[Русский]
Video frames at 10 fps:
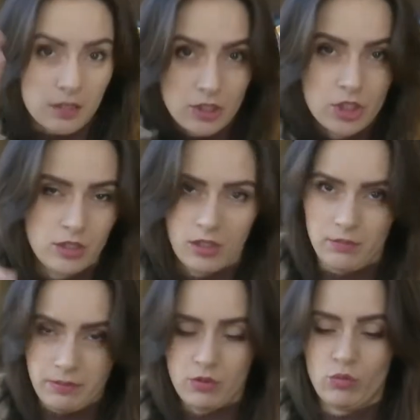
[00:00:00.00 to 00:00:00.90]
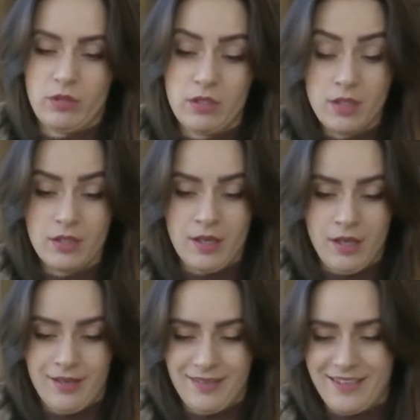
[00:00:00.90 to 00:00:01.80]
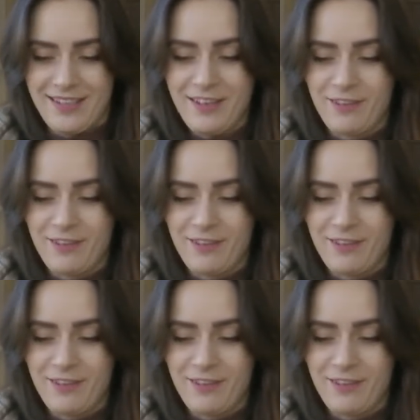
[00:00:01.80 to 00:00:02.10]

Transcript: не чьи-то, не подумай. Нет, они